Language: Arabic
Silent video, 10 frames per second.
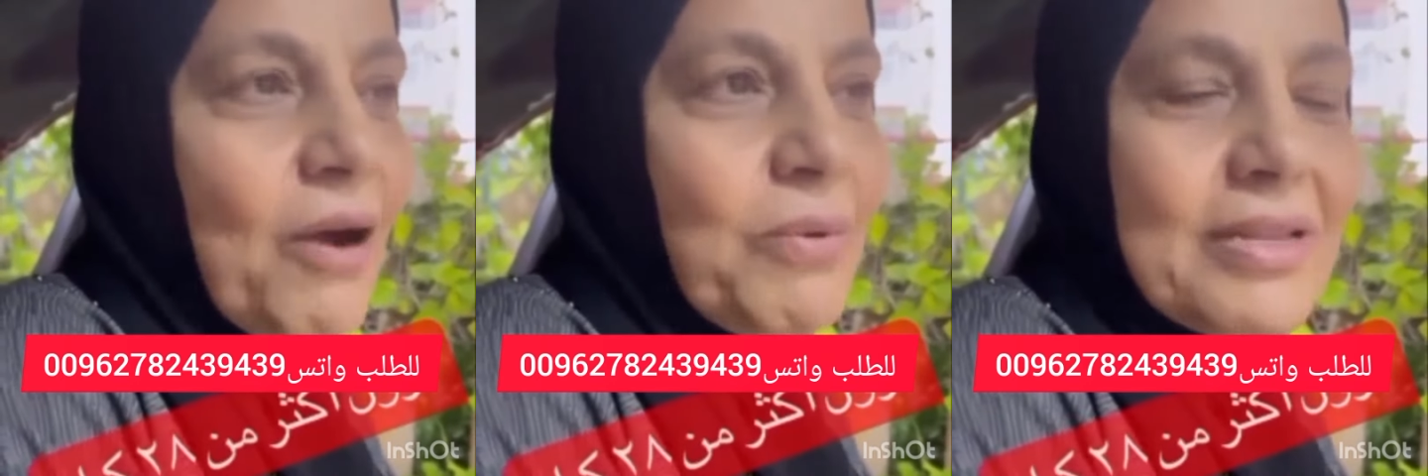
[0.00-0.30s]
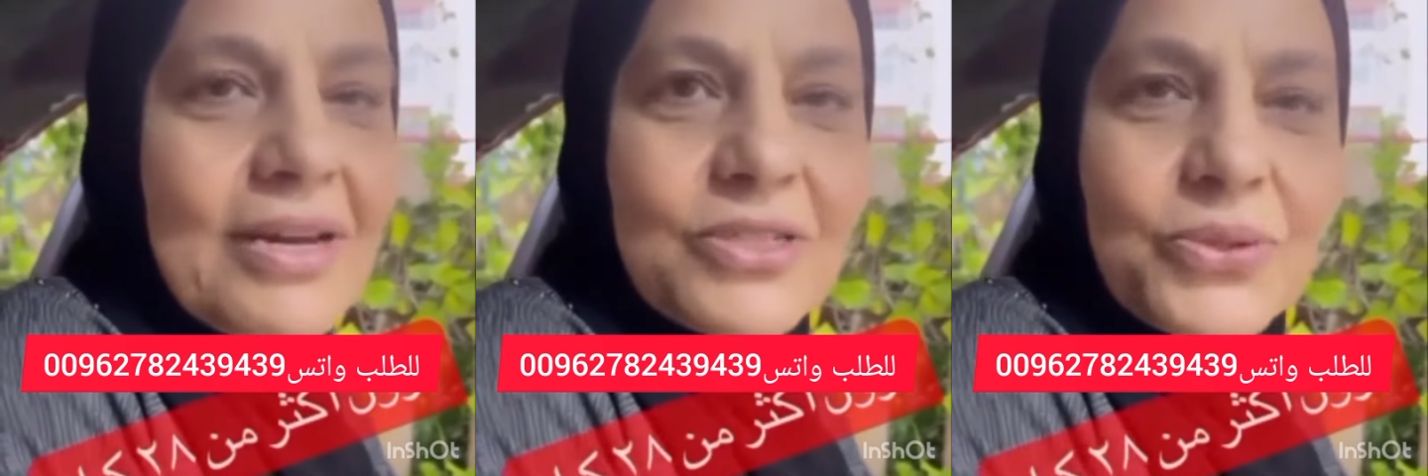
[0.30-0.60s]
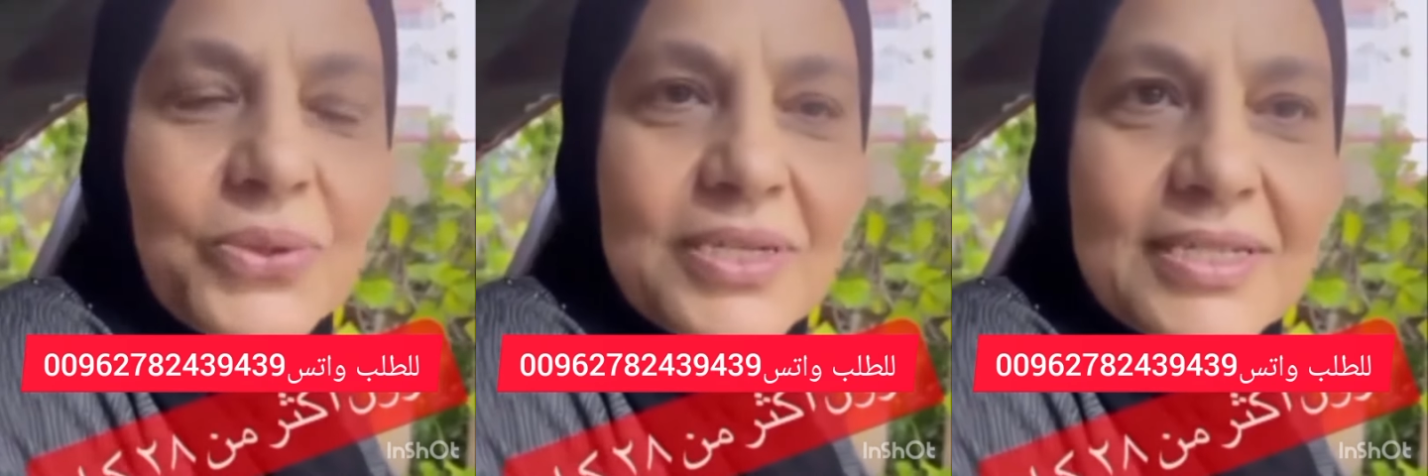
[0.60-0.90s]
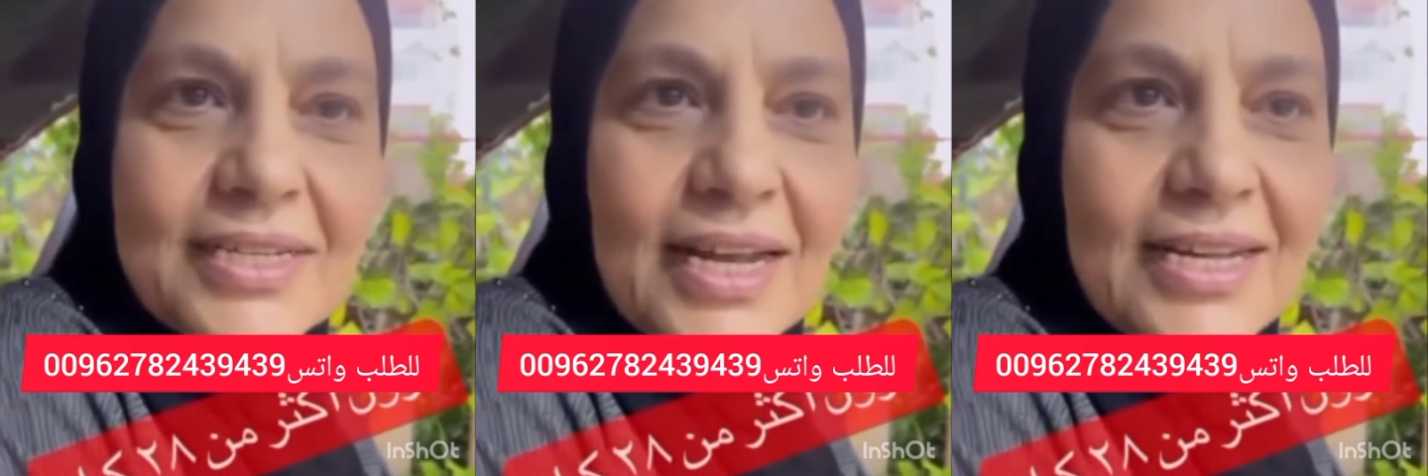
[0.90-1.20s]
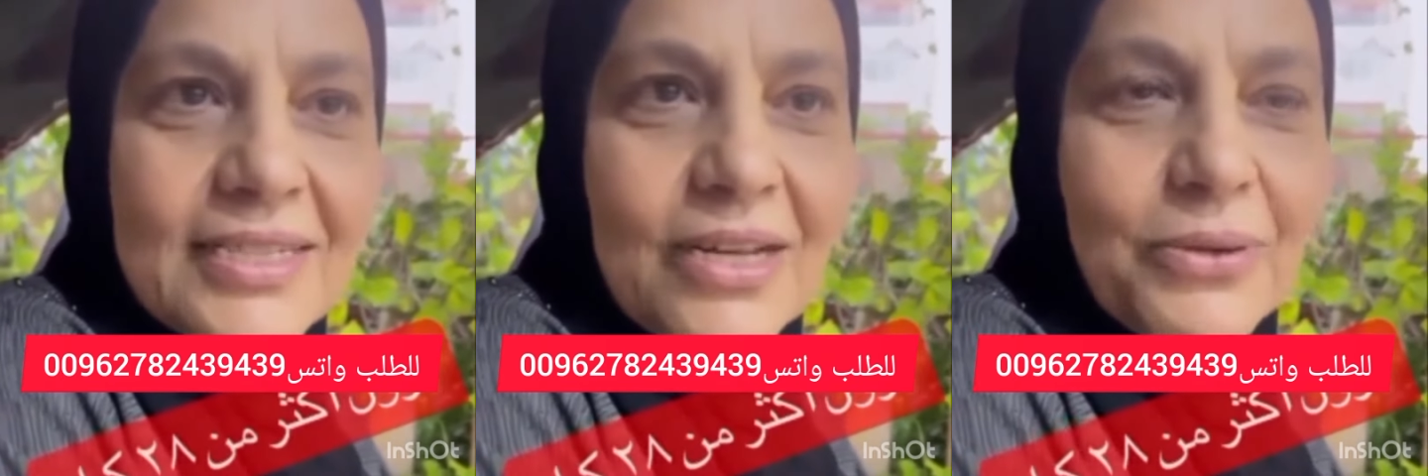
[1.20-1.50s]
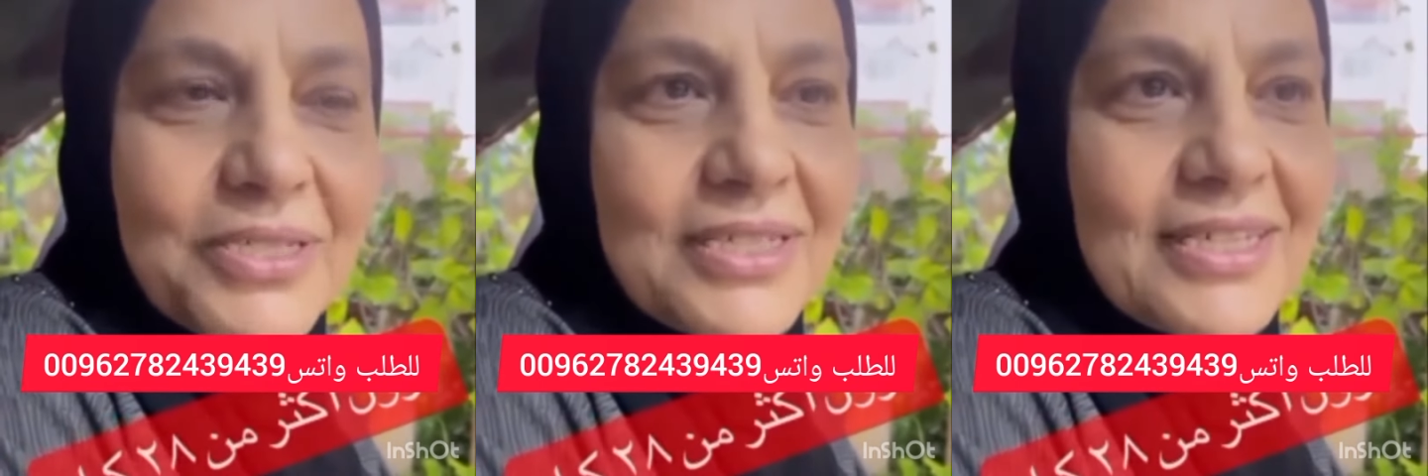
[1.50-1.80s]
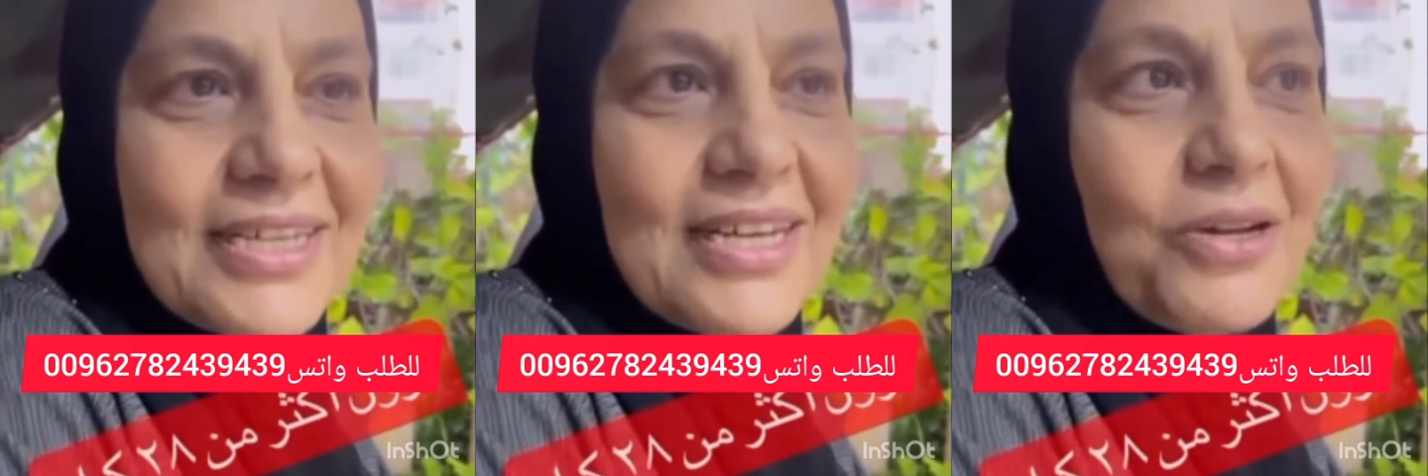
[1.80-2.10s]
اول ثلاث شهور نزلت عليه
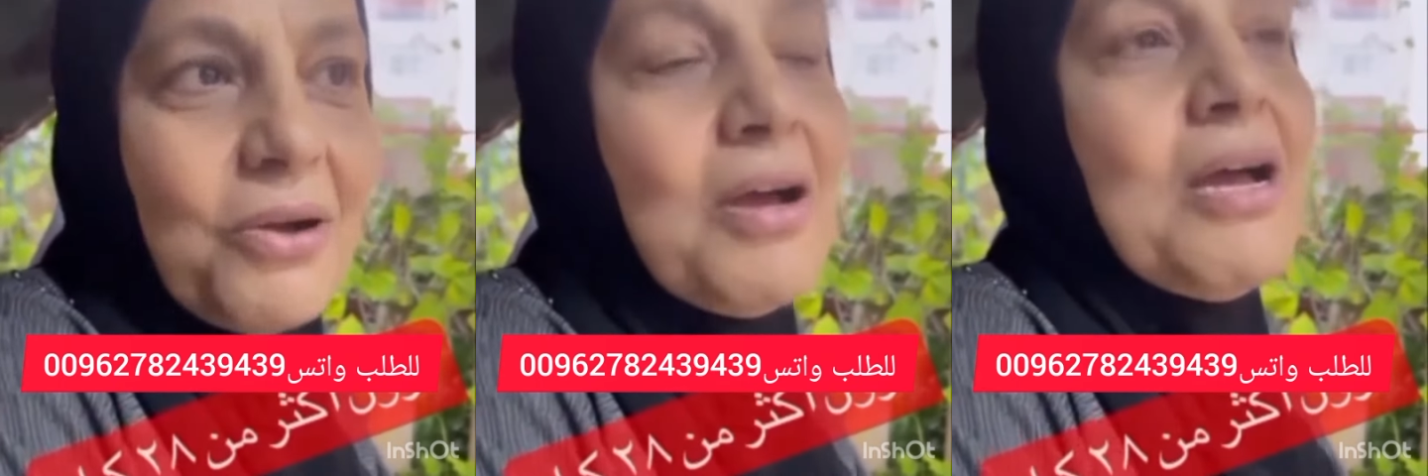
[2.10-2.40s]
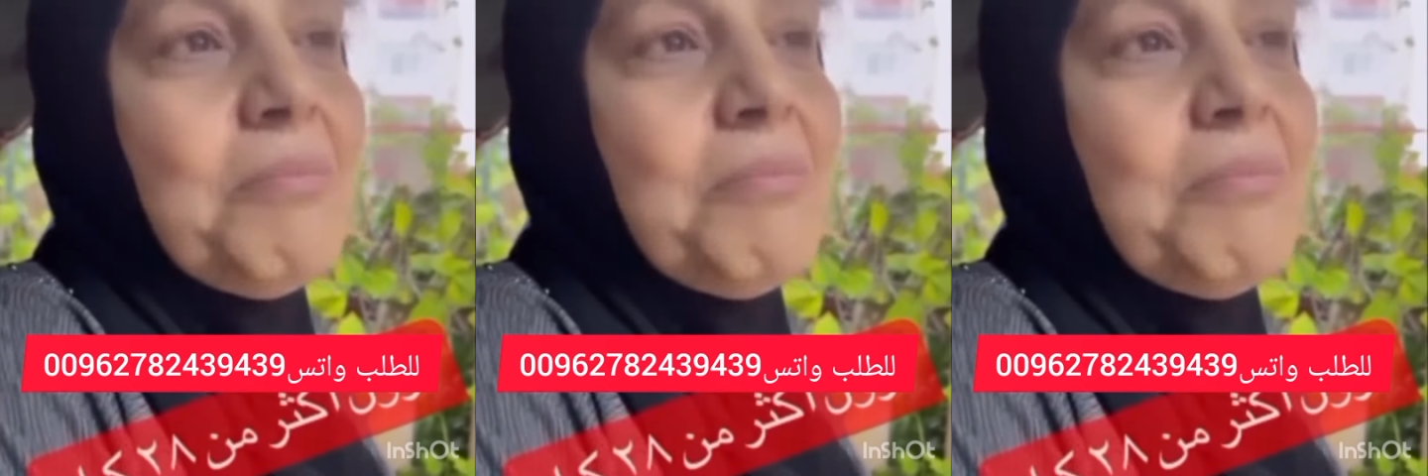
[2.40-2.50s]
22 كيلو